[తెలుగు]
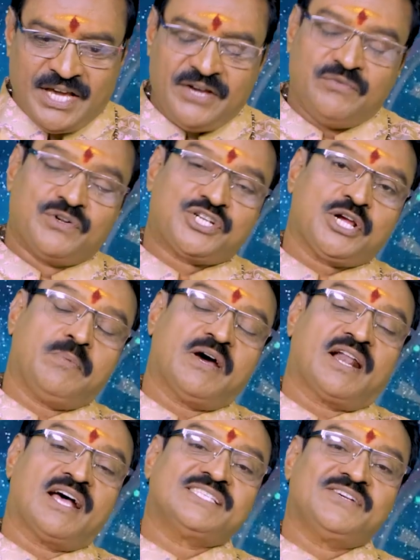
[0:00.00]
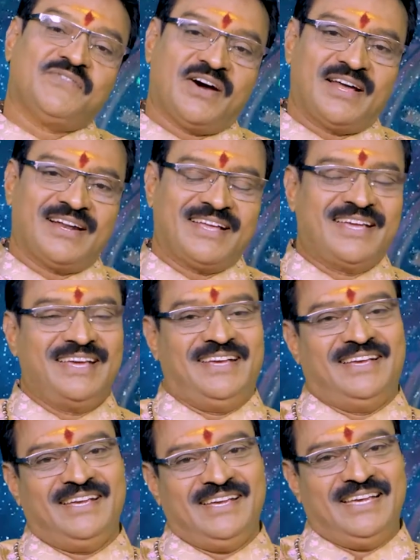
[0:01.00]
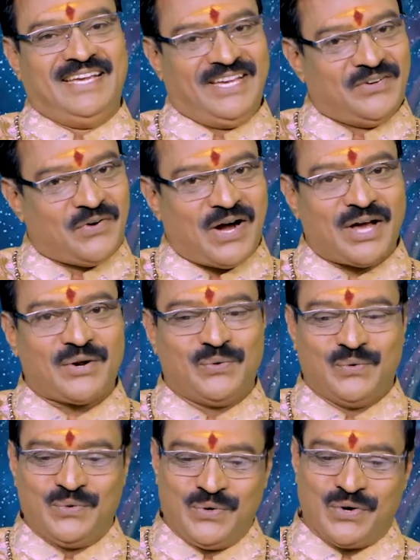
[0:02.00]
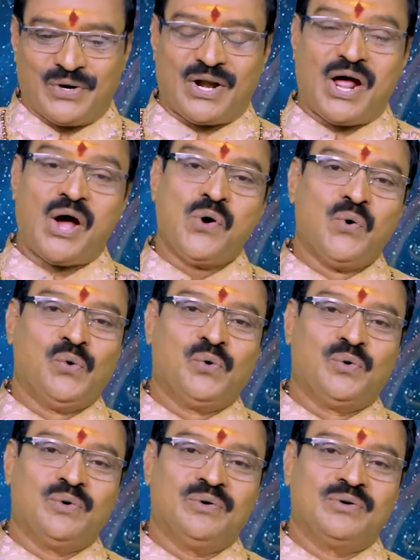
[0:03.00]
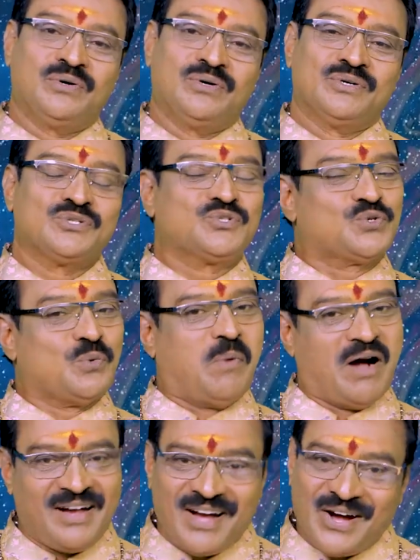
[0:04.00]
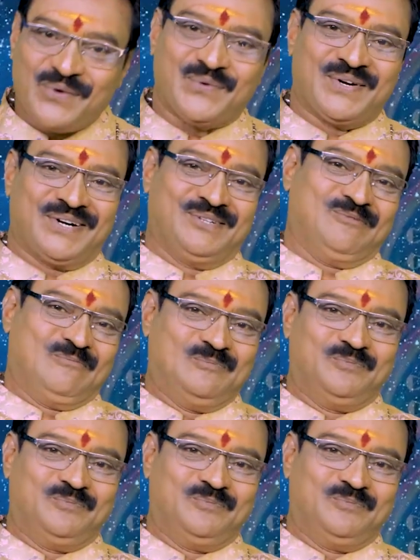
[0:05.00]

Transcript: ఈ వృషభ రాశి వారికి ఈ వారం రాహు శుభంగా ఉన్నాడు